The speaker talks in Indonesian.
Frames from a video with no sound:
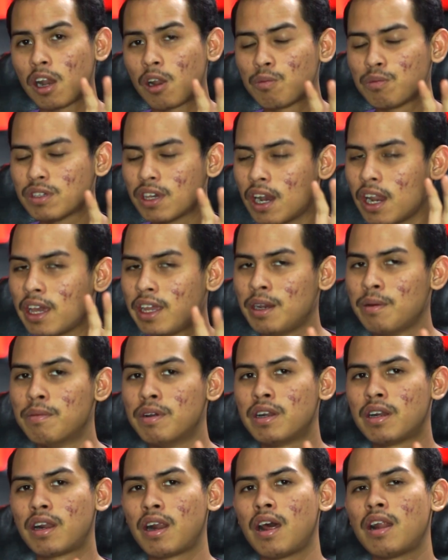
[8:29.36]
kalau misalnya ini
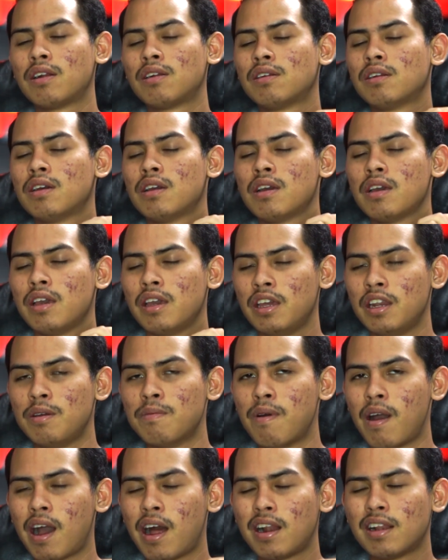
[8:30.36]
beneran,
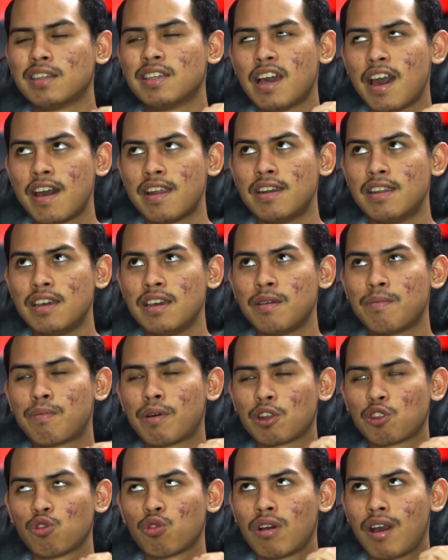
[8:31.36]
ini bakal jadi
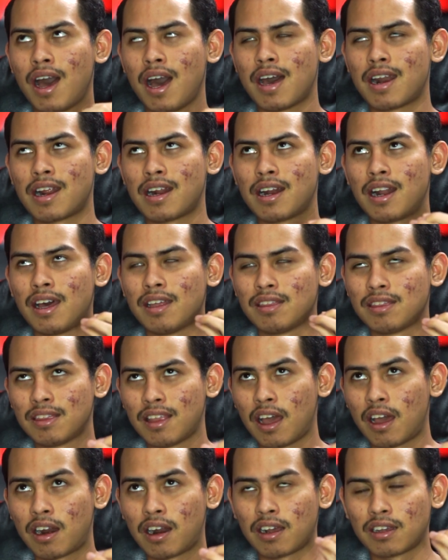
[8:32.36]
pertukaran
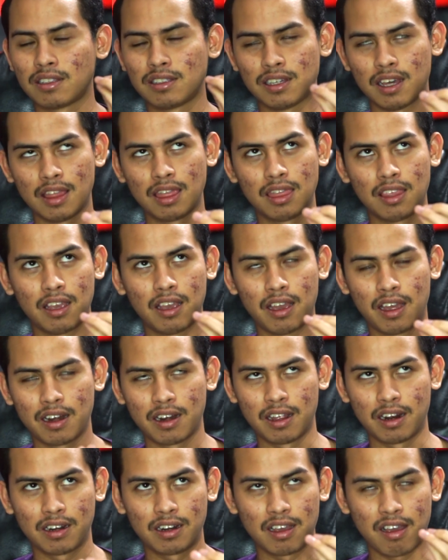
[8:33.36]
antara kecantikan
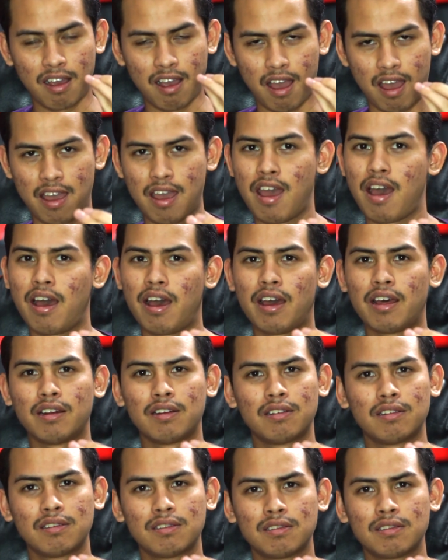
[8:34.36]
dan kekayaan.